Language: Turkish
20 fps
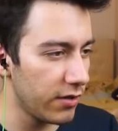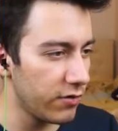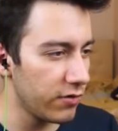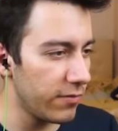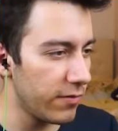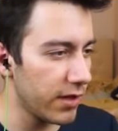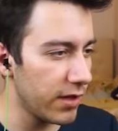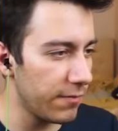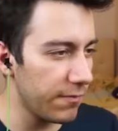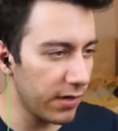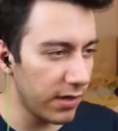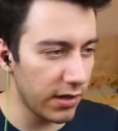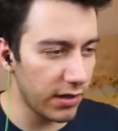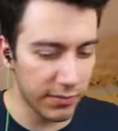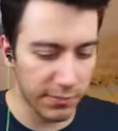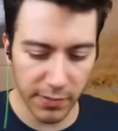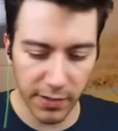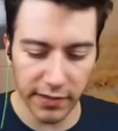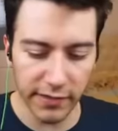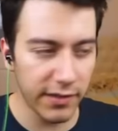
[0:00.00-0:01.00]
Dur bakalım
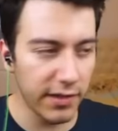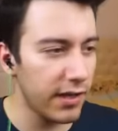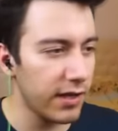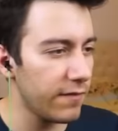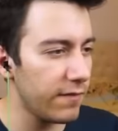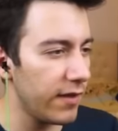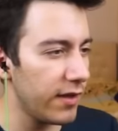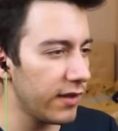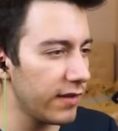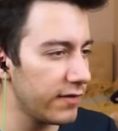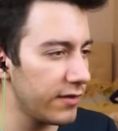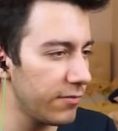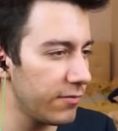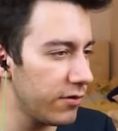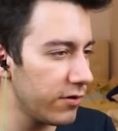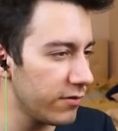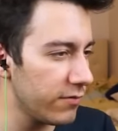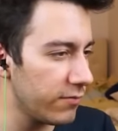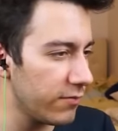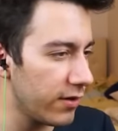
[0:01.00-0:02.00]
alt pencerelerini falan
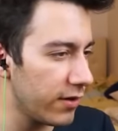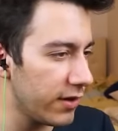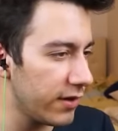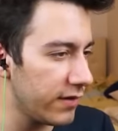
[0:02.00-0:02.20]
açabiliyoruz mu bu